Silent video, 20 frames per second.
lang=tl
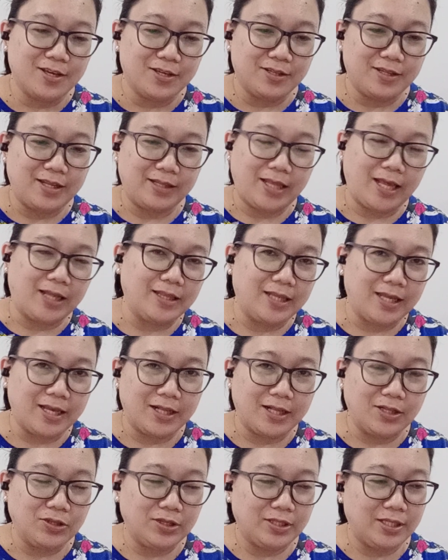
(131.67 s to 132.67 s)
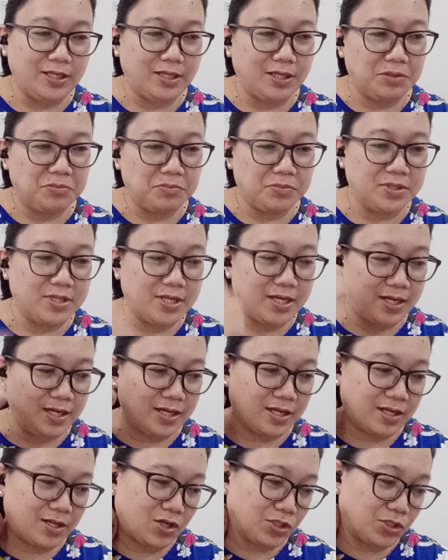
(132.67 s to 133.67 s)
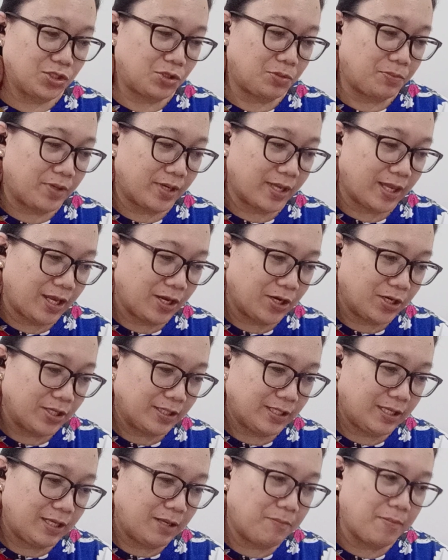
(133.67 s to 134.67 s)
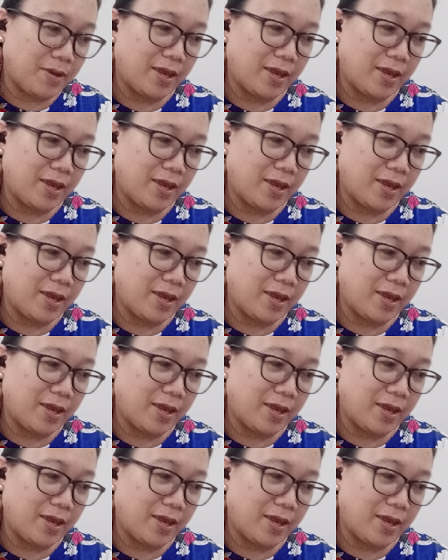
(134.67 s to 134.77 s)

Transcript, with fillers: the technical team, the customer care team,